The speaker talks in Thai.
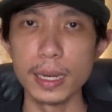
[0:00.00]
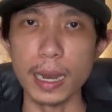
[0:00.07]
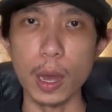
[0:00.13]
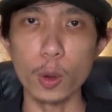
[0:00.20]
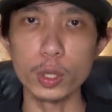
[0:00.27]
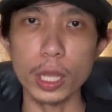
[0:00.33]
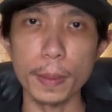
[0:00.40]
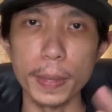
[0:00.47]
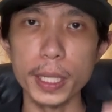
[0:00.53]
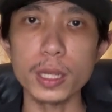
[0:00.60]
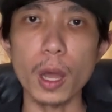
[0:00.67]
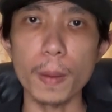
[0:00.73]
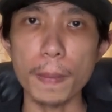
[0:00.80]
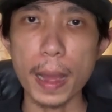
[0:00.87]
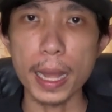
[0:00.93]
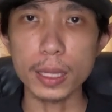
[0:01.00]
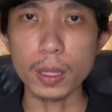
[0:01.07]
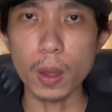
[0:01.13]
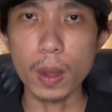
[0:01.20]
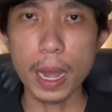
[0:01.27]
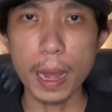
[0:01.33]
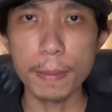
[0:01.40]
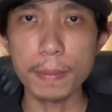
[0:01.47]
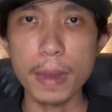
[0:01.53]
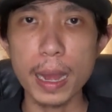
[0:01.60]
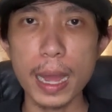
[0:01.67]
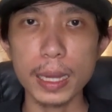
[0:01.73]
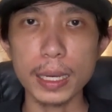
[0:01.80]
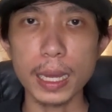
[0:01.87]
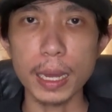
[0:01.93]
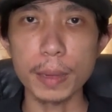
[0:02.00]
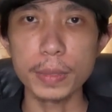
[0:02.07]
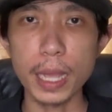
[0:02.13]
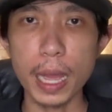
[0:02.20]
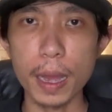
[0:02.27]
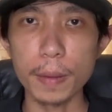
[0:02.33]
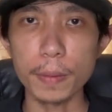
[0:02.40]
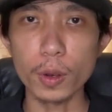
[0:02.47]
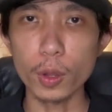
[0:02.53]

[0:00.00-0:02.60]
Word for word: เราอย่าไปต่อปากต่อคำมากนะครับอย่า